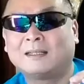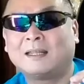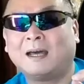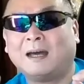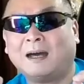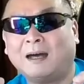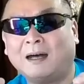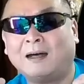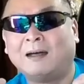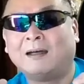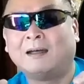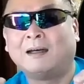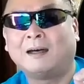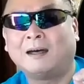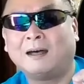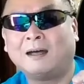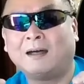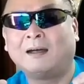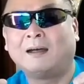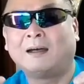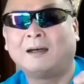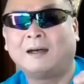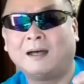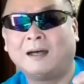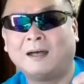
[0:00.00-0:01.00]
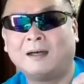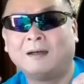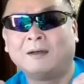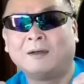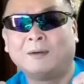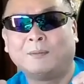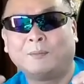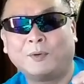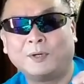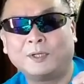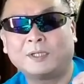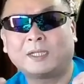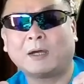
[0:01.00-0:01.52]
で、は、は、は、
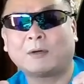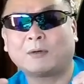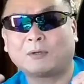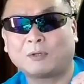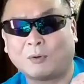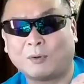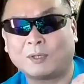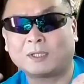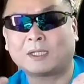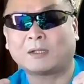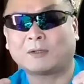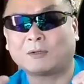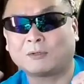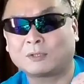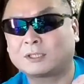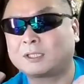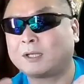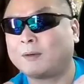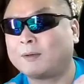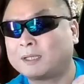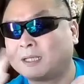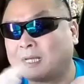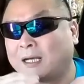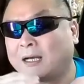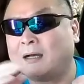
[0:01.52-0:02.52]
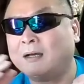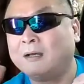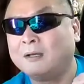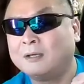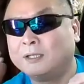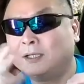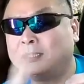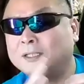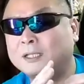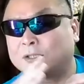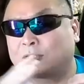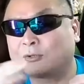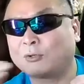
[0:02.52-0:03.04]
もう言いたいことは終わったぞ、伝わったか
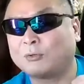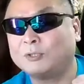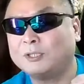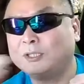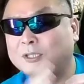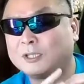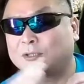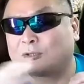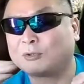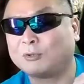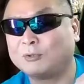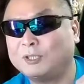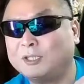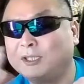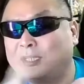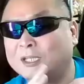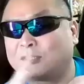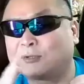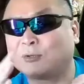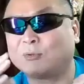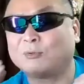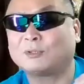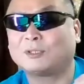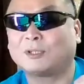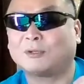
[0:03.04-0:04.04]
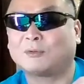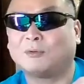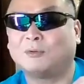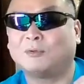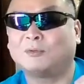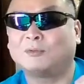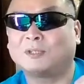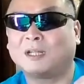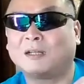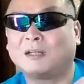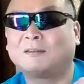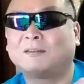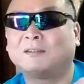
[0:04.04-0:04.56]
ら、いいでしょう、いいでしょう、いいでしょうってこ
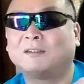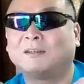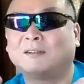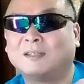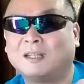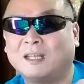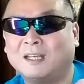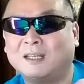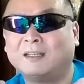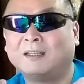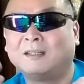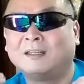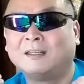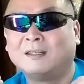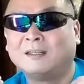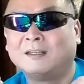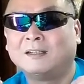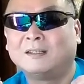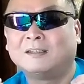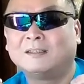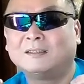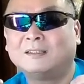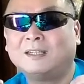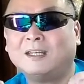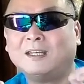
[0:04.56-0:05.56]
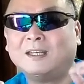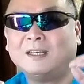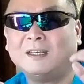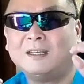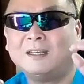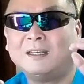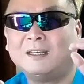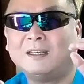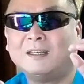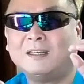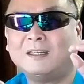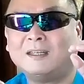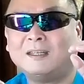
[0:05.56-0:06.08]
うなるんだよね。
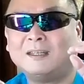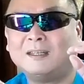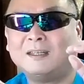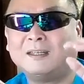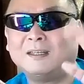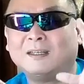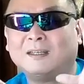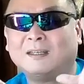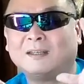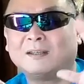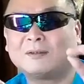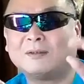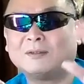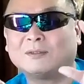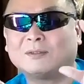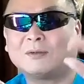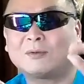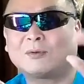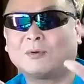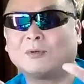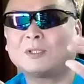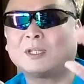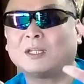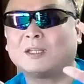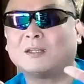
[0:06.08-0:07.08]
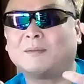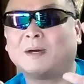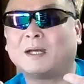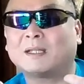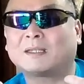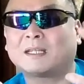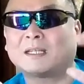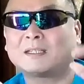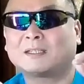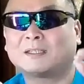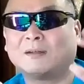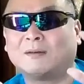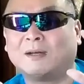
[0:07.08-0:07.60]
で、今度午前に回っ
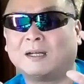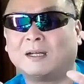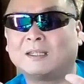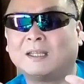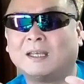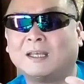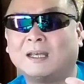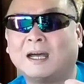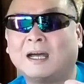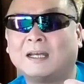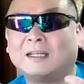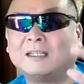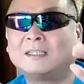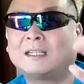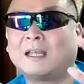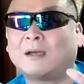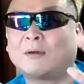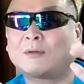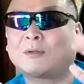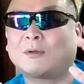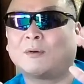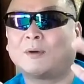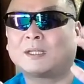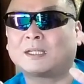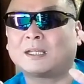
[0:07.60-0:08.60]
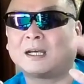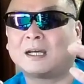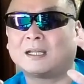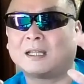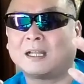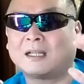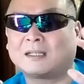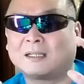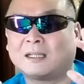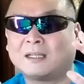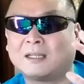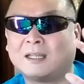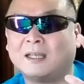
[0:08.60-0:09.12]
た人はね、あ、言いたいこと終わったか
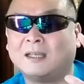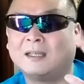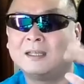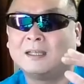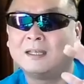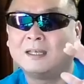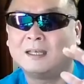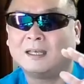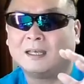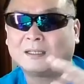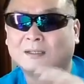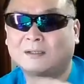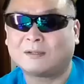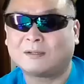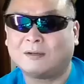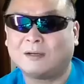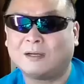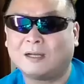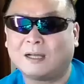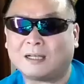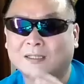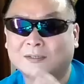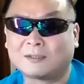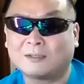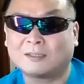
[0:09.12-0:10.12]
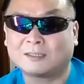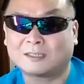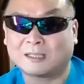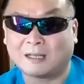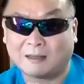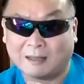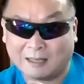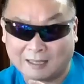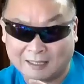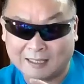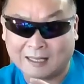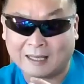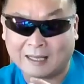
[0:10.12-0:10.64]
なってね、えっと、あ、そうです
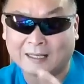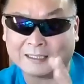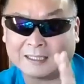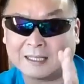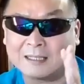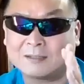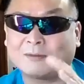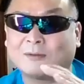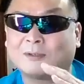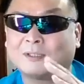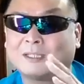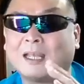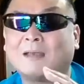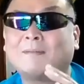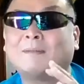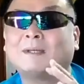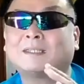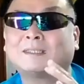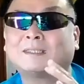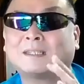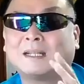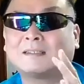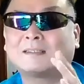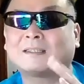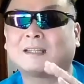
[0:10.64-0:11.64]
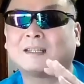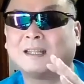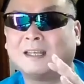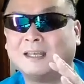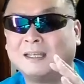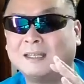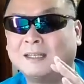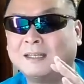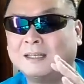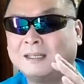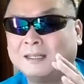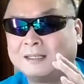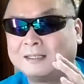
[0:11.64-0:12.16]
か、いや、ありがとうございましたってね、
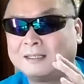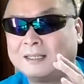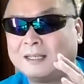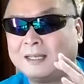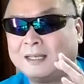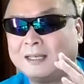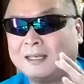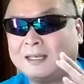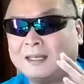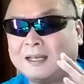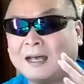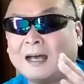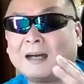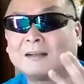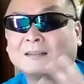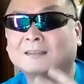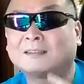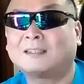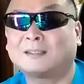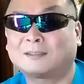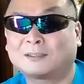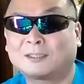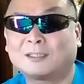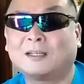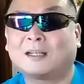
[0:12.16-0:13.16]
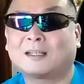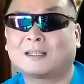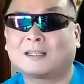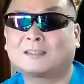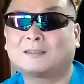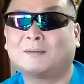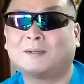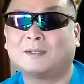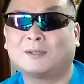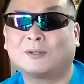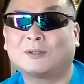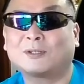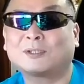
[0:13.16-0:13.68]
で、あ、じゃあ次私
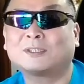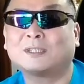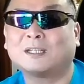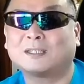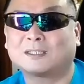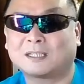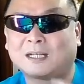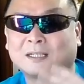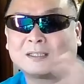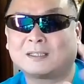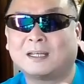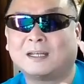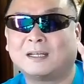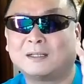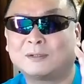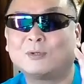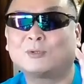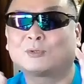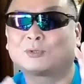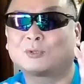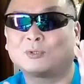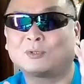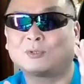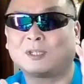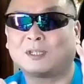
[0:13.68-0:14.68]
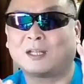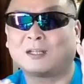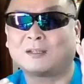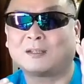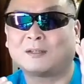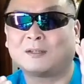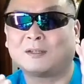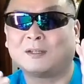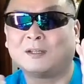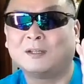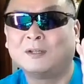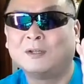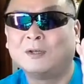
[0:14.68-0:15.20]
はよろしいですかって、あ、どうぞってなんて
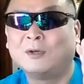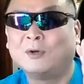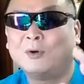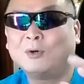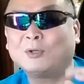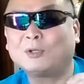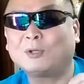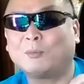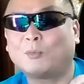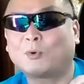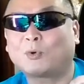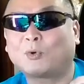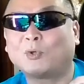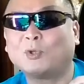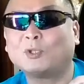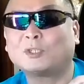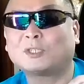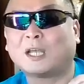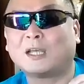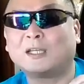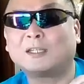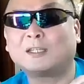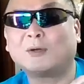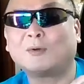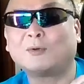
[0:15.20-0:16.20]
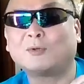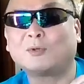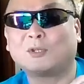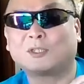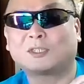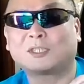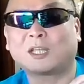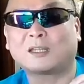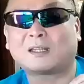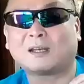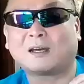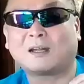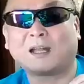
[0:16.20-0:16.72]
ね、ほんともうこの人は言いたいこと言っ
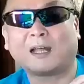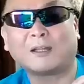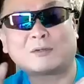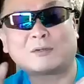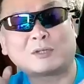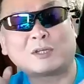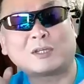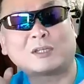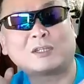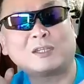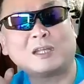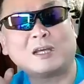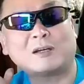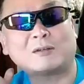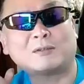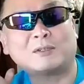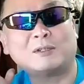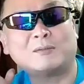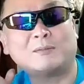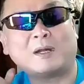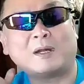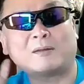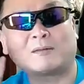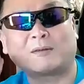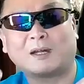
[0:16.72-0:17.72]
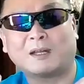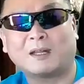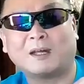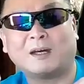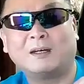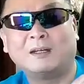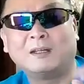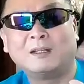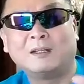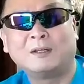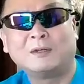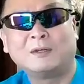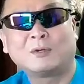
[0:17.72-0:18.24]
ちゃったから、あと劇薬に回るから、
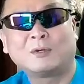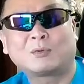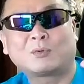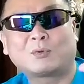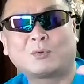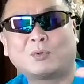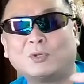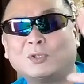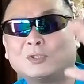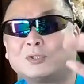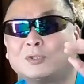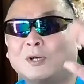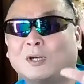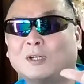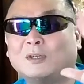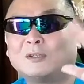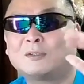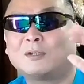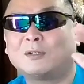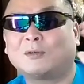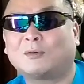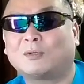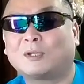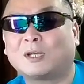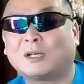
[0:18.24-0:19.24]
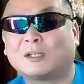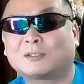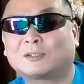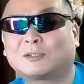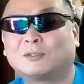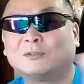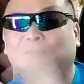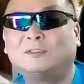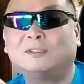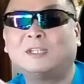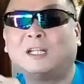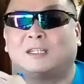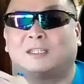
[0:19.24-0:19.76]
この人が言ってることがす
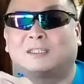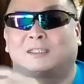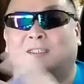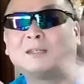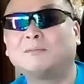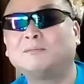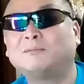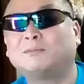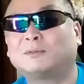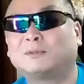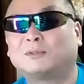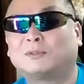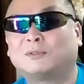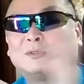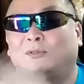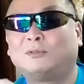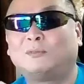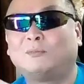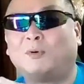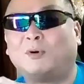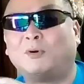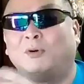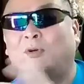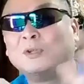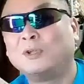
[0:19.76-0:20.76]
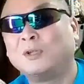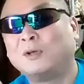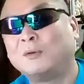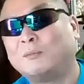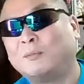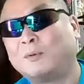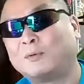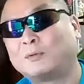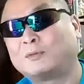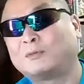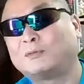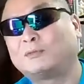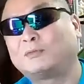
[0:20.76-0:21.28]
んだり全部もう、
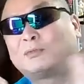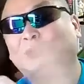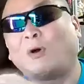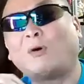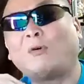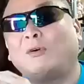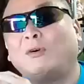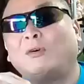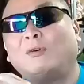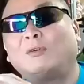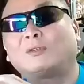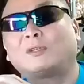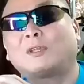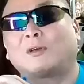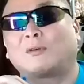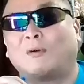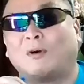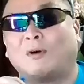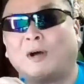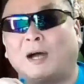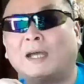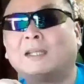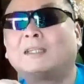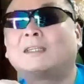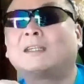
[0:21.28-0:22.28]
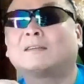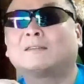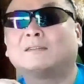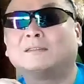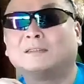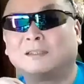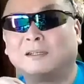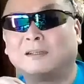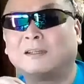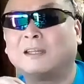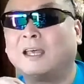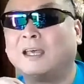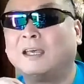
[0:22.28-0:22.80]
もうドーンってこう入ってくん
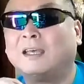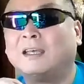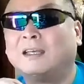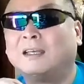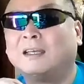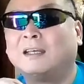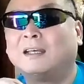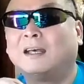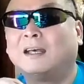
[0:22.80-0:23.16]
だよね。